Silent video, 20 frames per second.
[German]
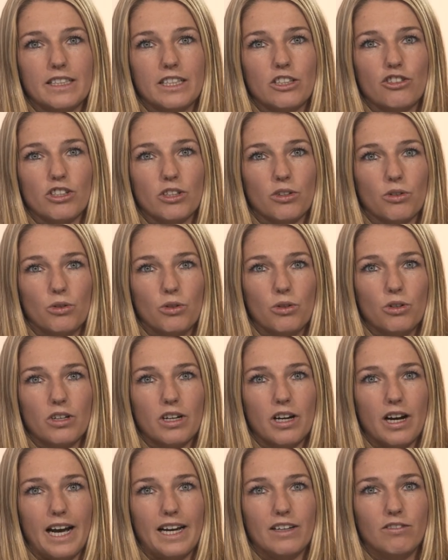der Chirurg
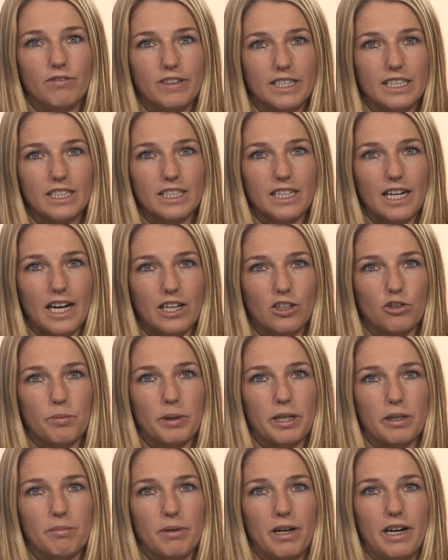ein wichtiger
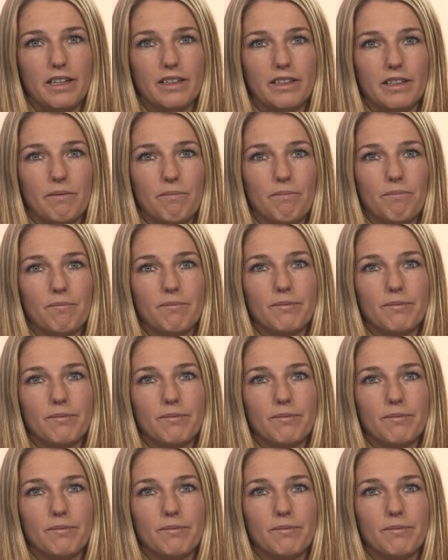Ansprechpartner.